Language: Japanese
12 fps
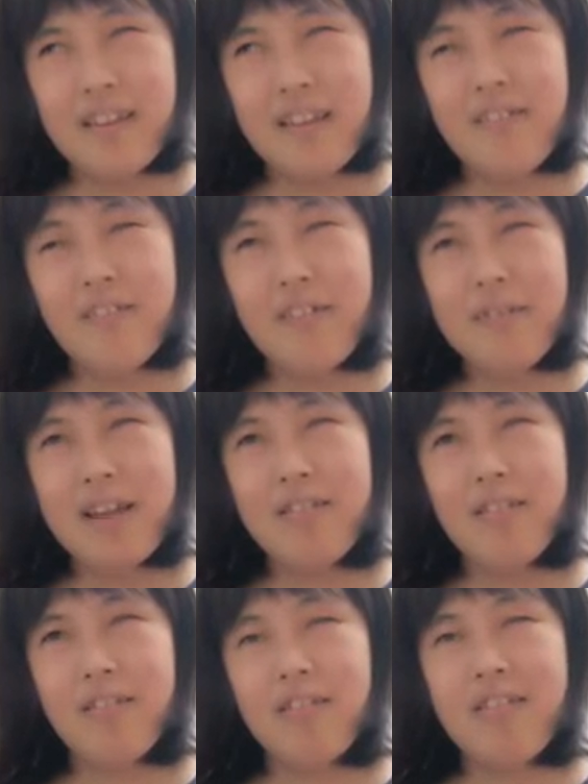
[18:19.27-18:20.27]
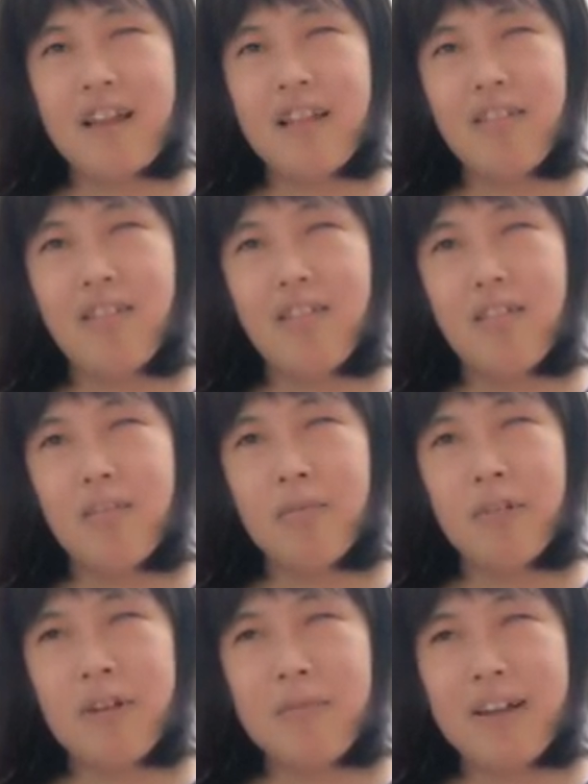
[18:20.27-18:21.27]
インフォメーションしたいと
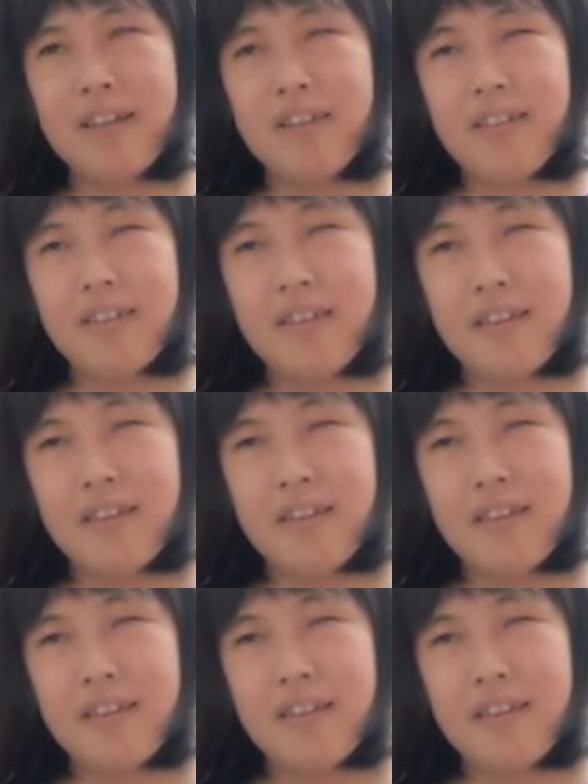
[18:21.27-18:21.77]
思います。